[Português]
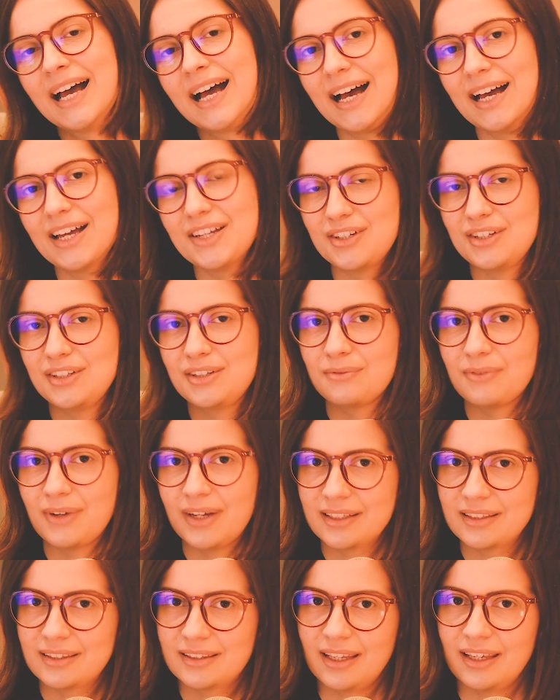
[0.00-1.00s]
a gente
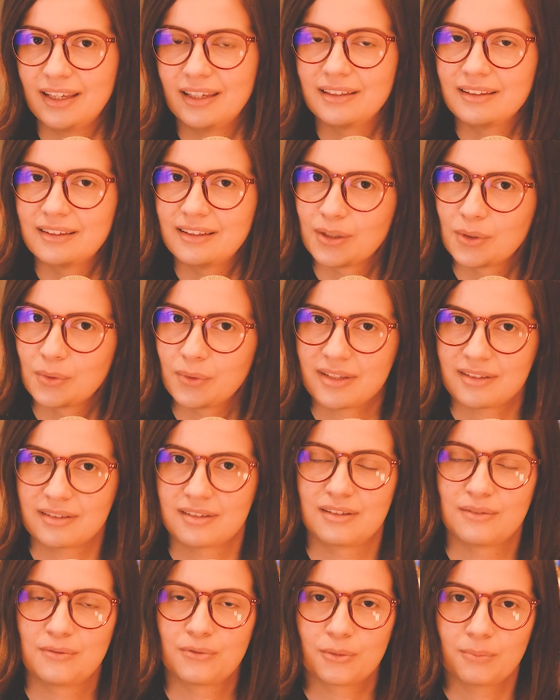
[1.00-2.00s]
vai ter, então,
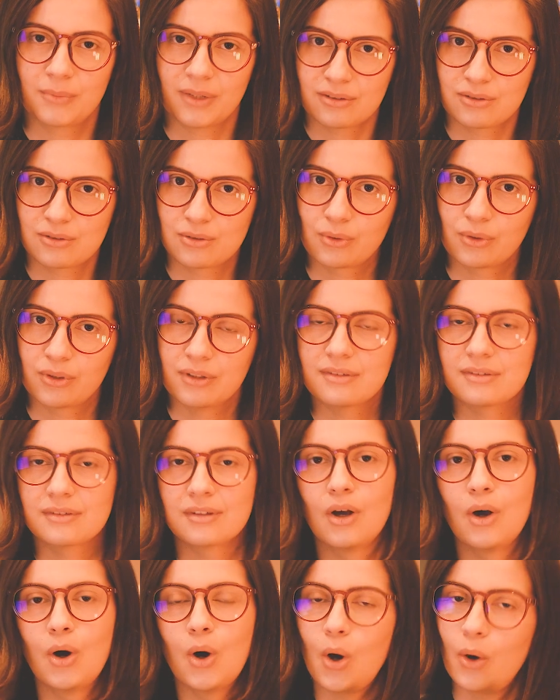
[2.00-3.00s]
essas informações
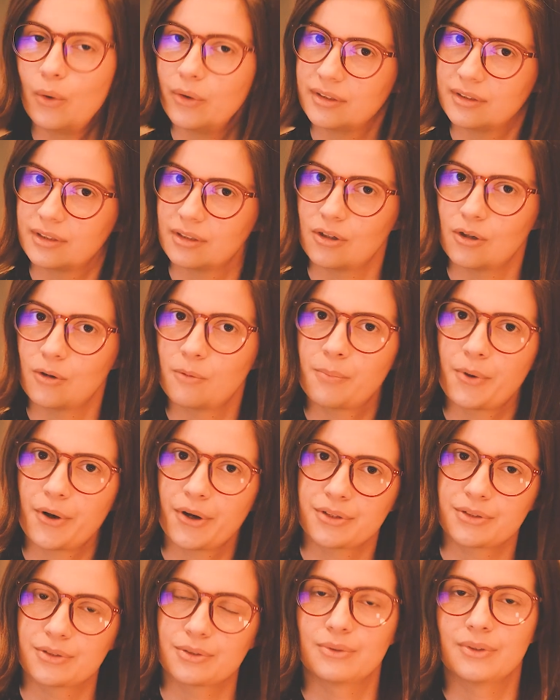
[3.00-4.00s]
ou então eu
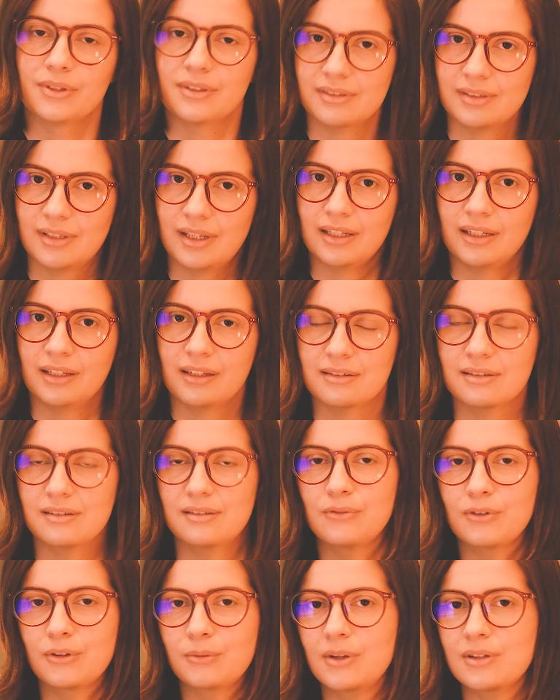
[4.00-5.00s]
posso inserir essas
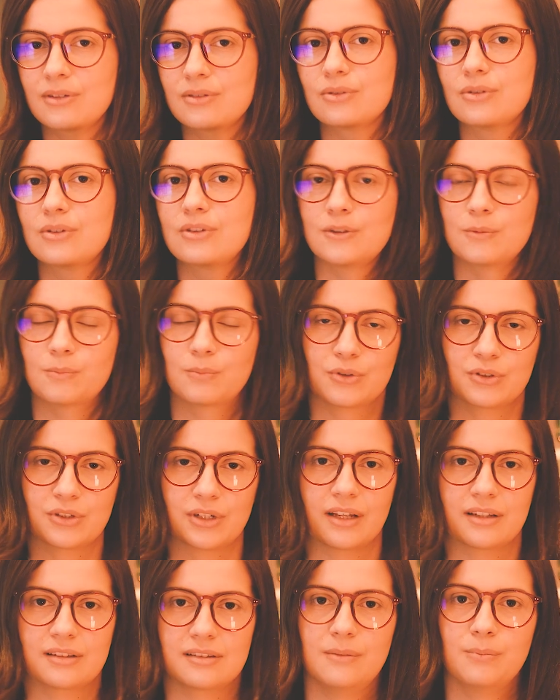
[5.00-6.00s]
informações e
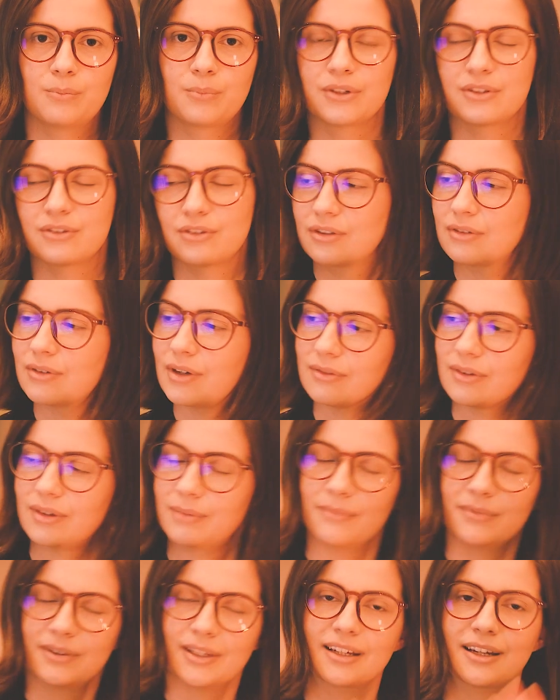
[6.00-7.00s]
puxá-las depois. A gente vai
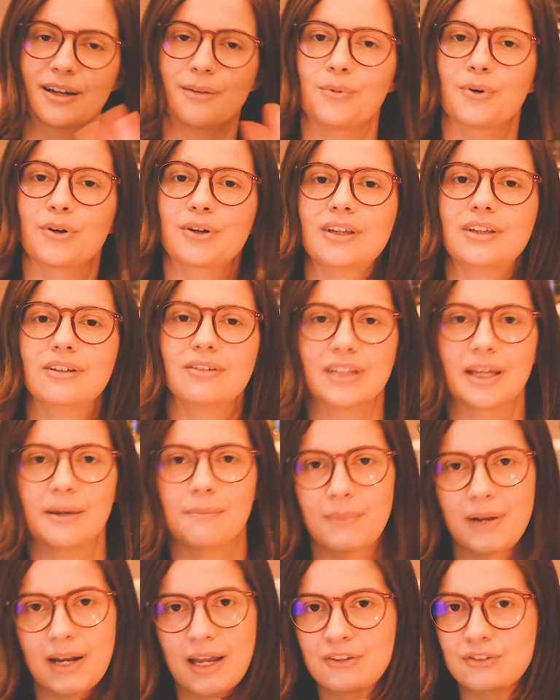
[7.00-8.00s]
ver daqui a pouquinho na
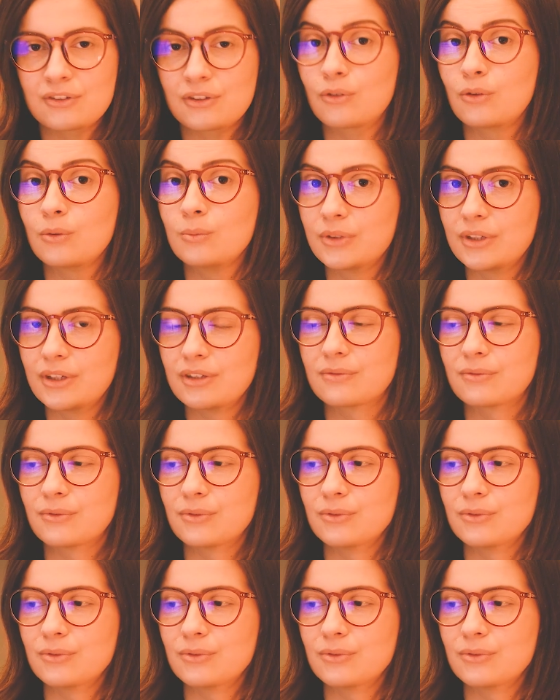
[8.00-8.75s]
prática como que isso